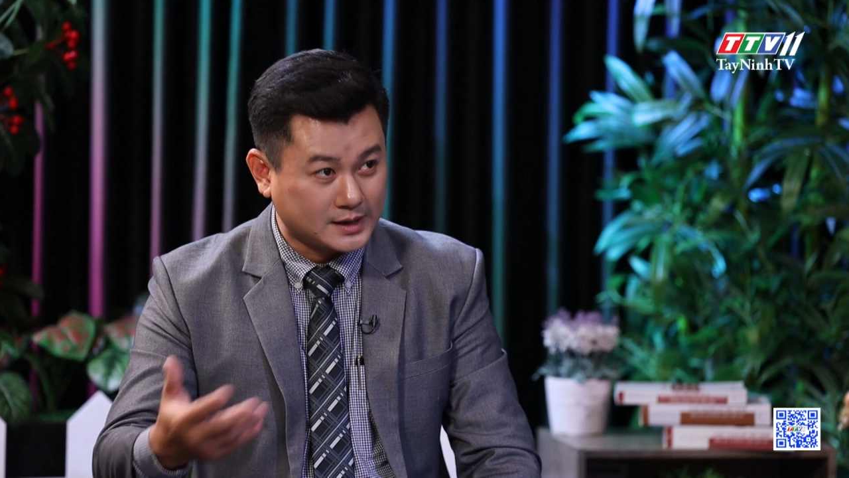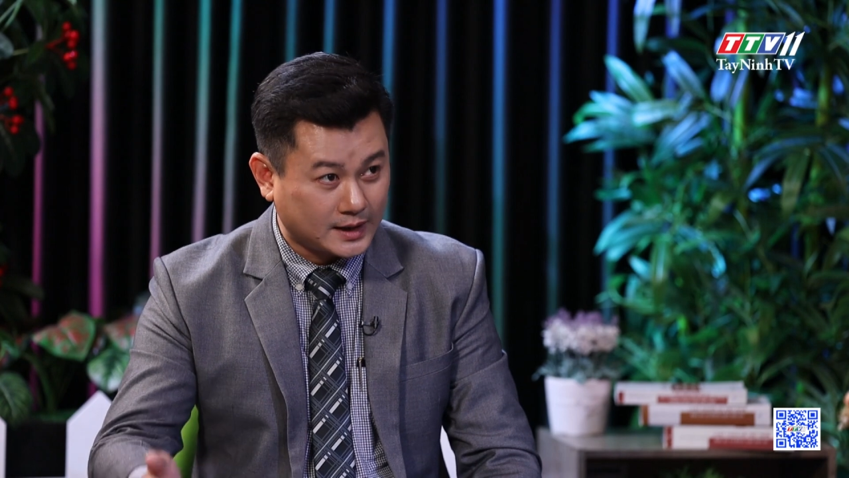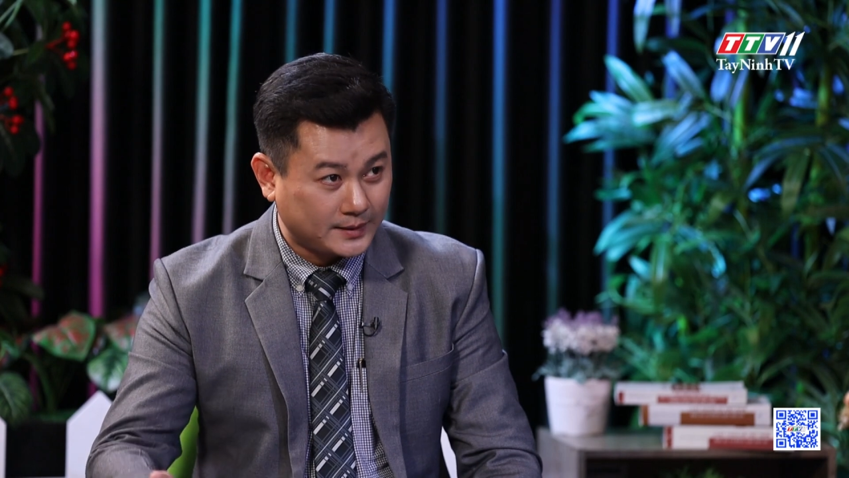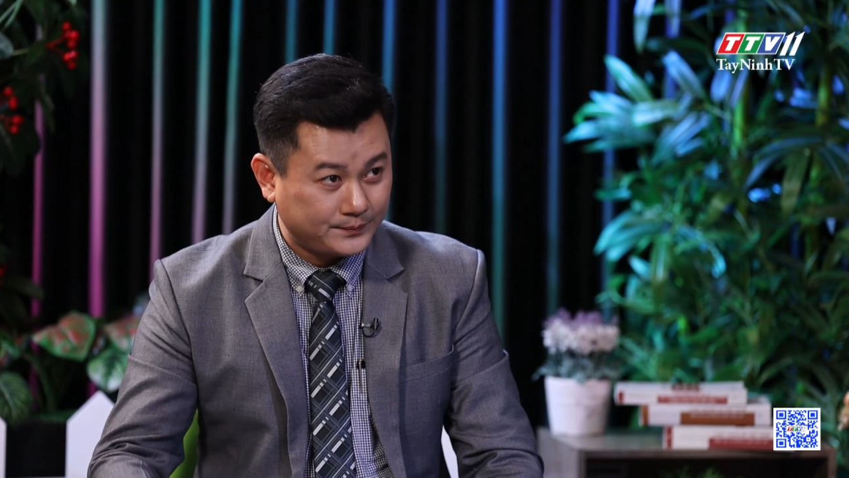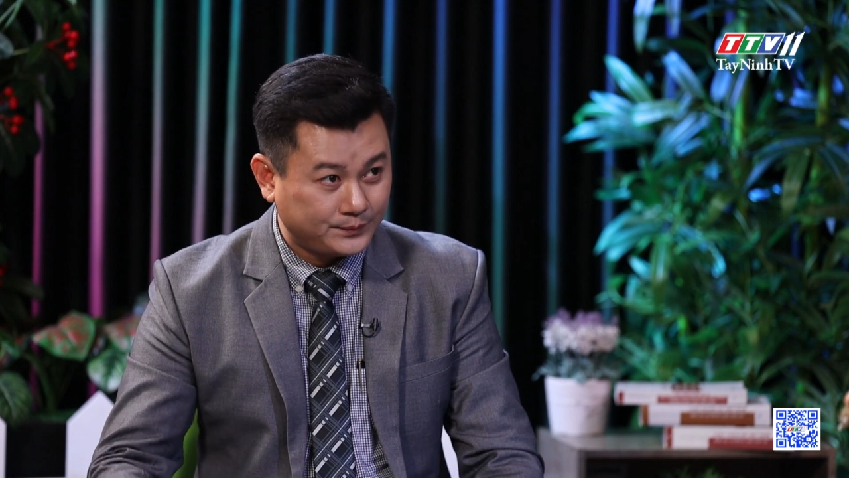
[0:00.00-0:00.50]

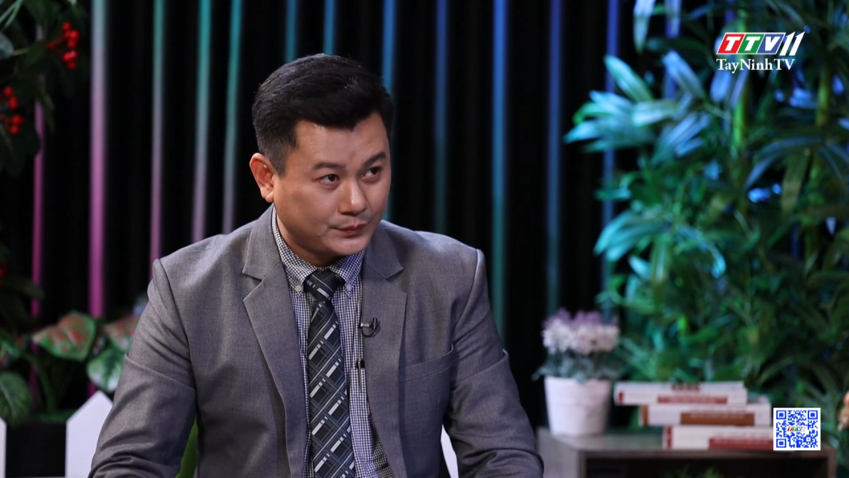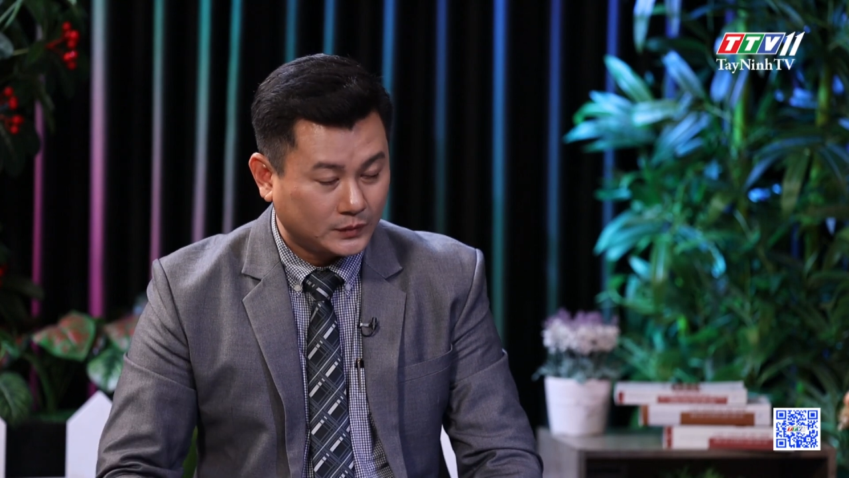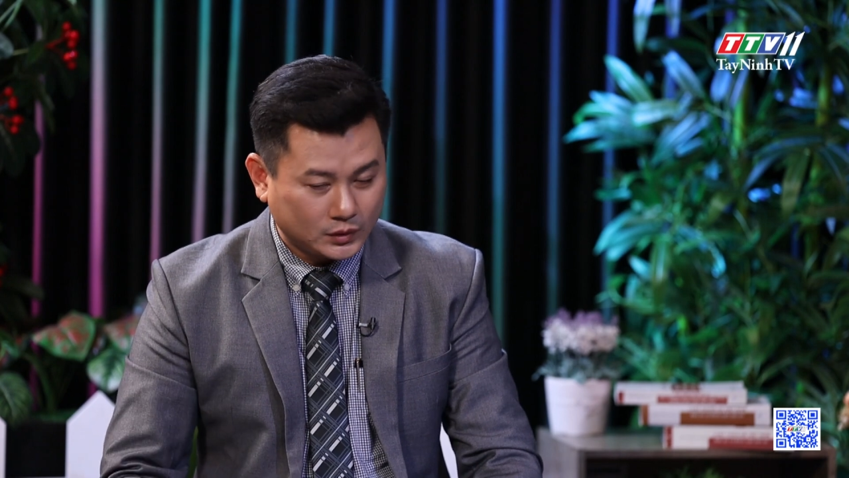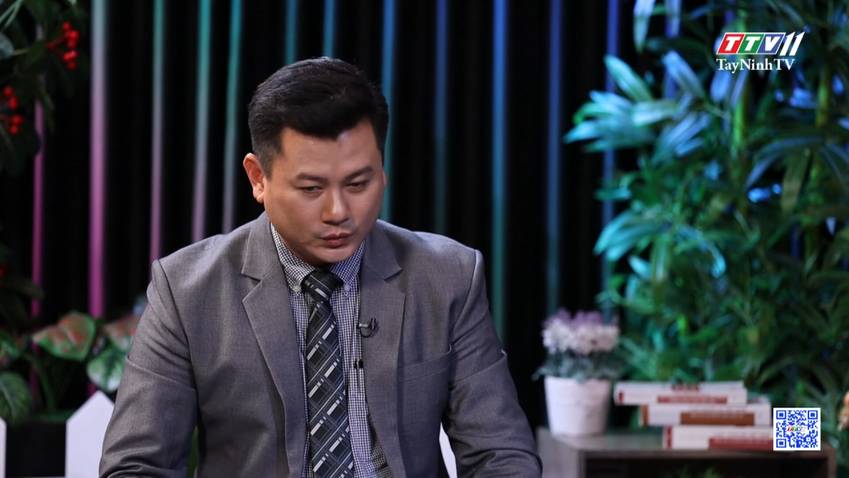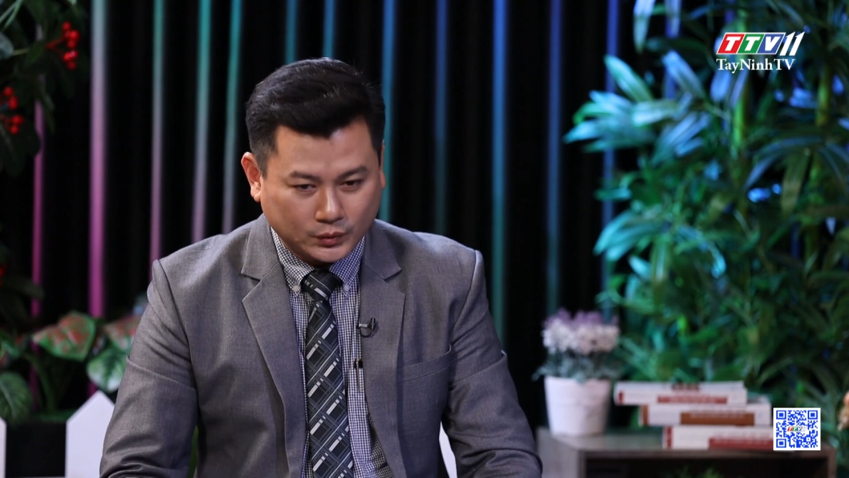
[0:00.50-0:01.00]
trả.
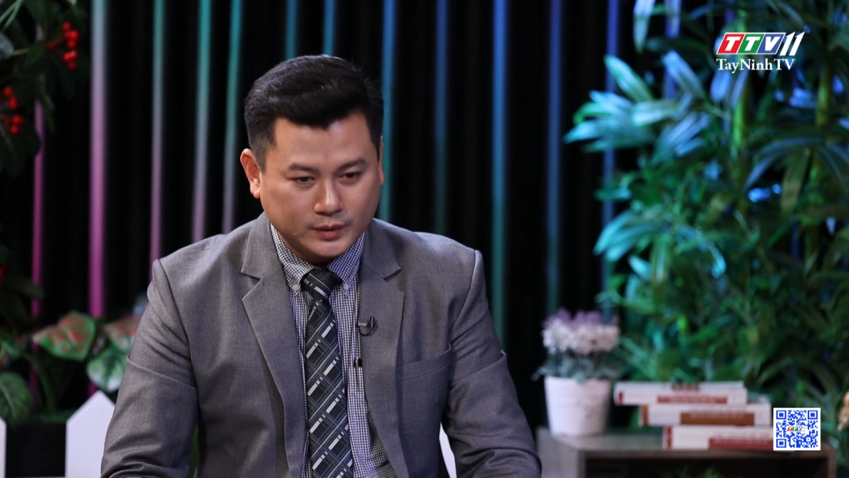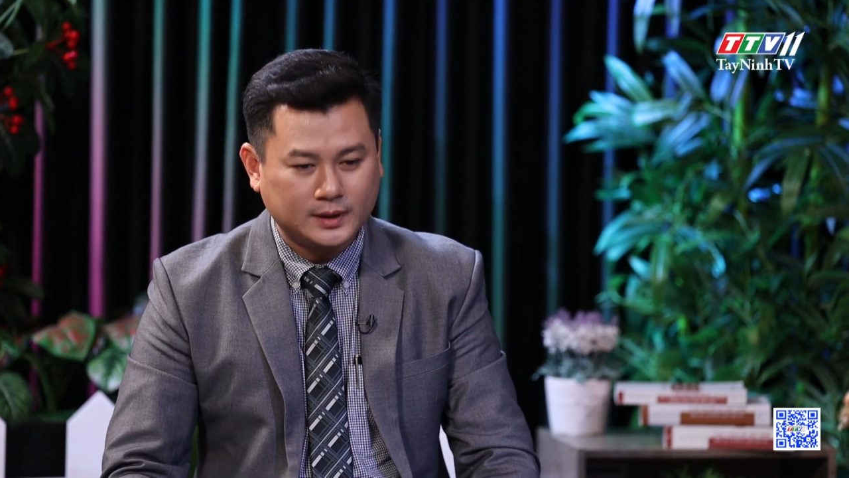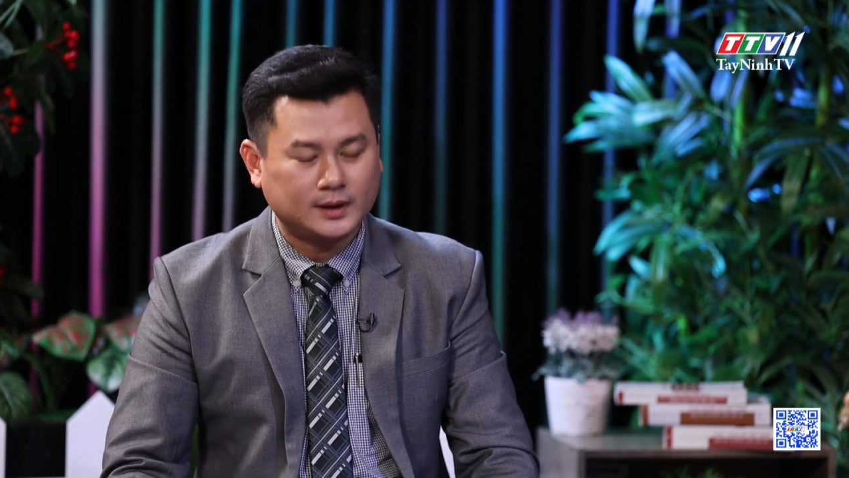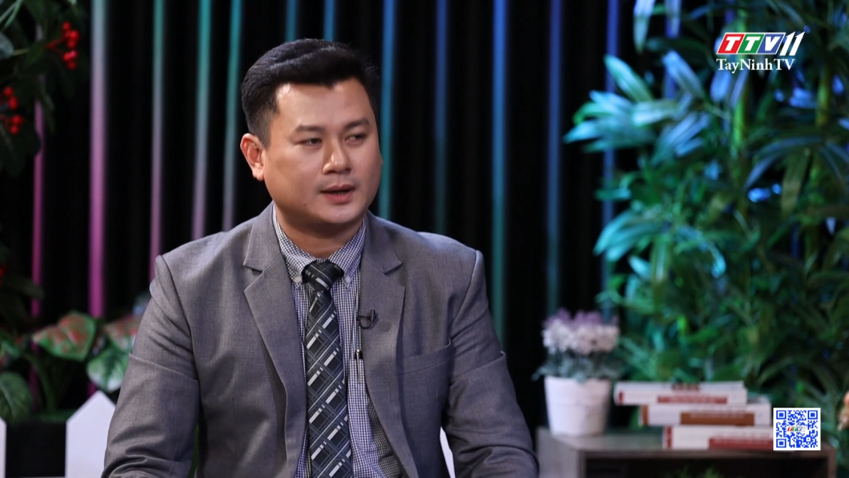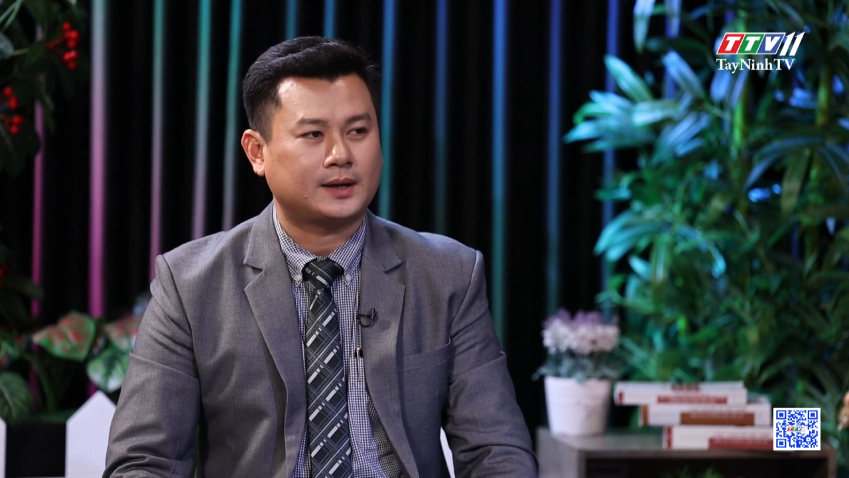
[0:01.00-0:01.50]
Tuy
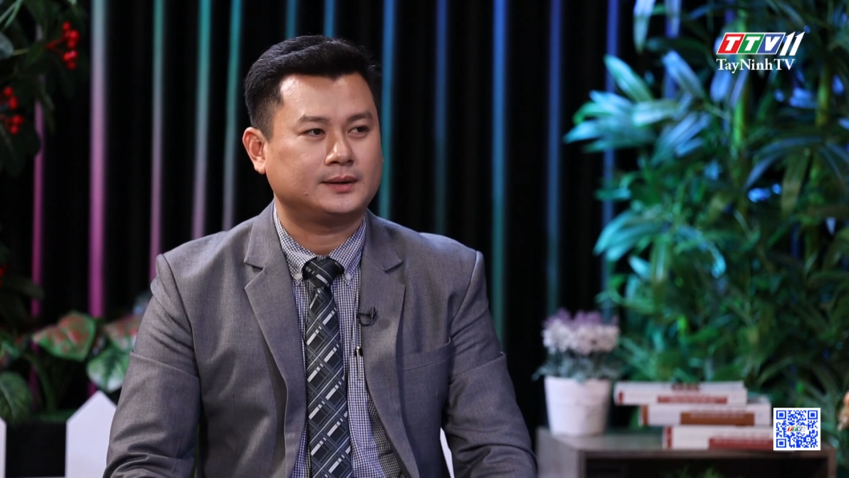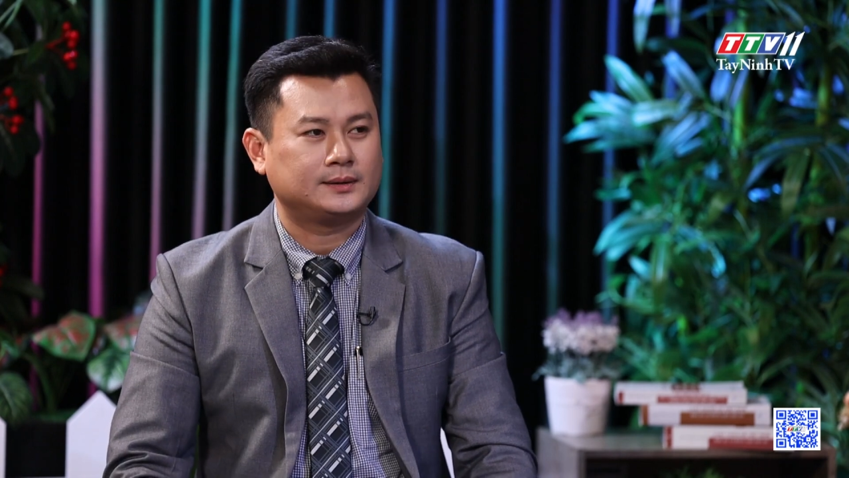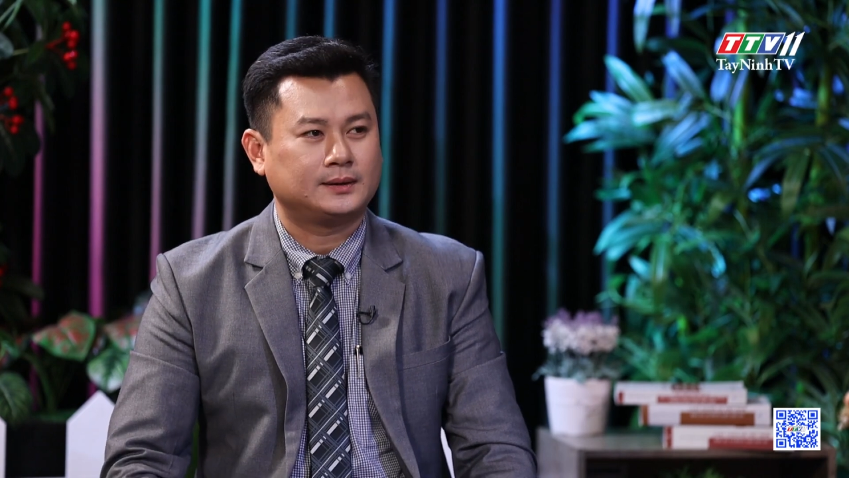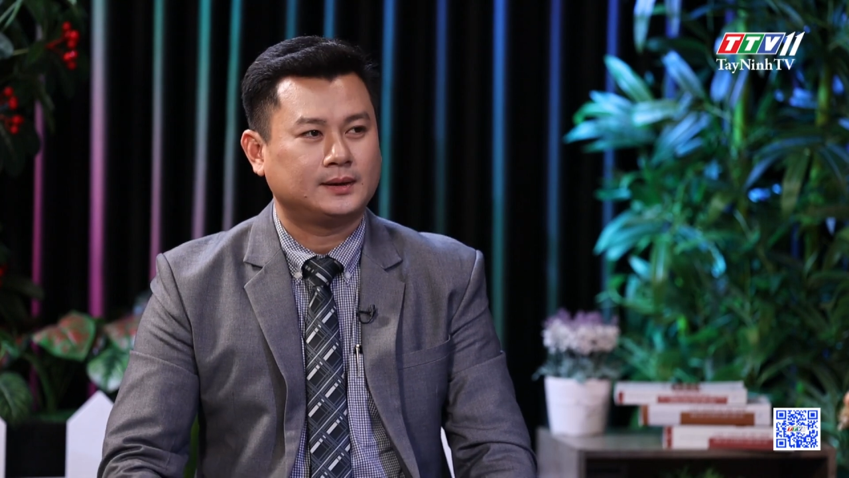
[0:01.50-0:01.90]
nhiên ở đây